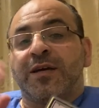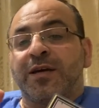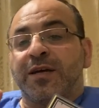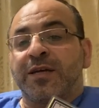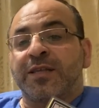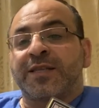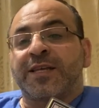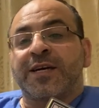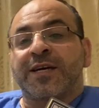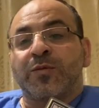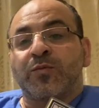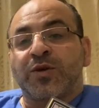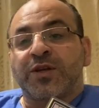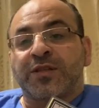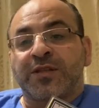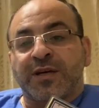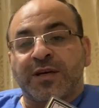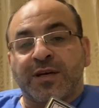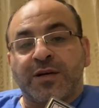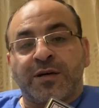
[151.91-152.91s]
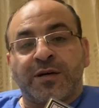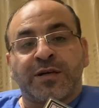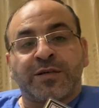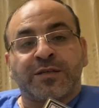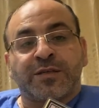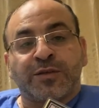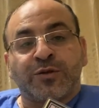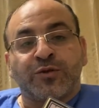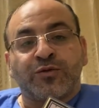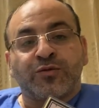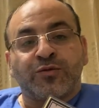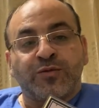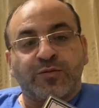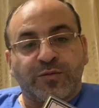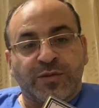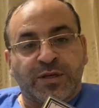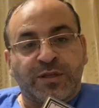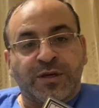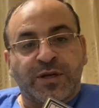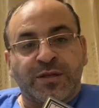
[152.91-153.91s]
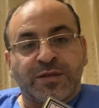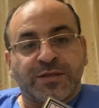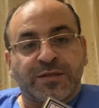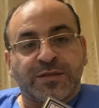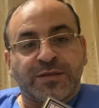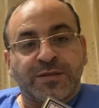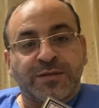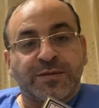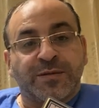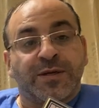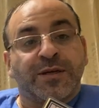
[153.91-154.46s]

انت خبرتك اي سي يو ادلتس